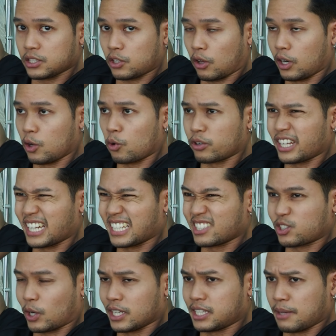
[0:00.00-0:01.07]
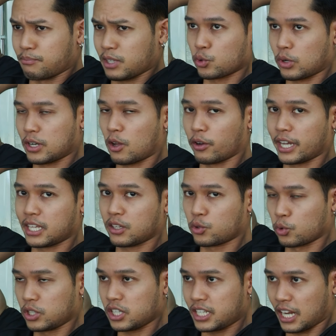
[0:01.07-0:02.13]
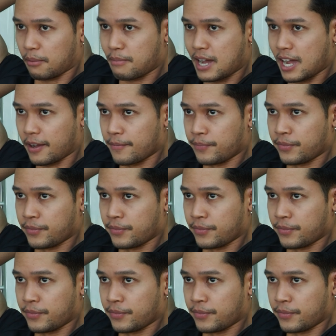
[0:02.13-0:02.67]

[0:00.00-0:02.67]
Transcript: ตอนลงเนี่ยไทรเซปตัวลองเฮดจะถูกยืดอย่างมาก